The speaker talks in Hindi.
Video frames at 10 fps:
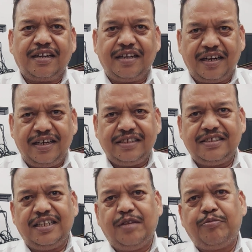करने
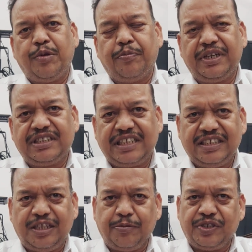से पिंपल्स की
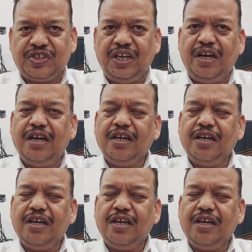समस्या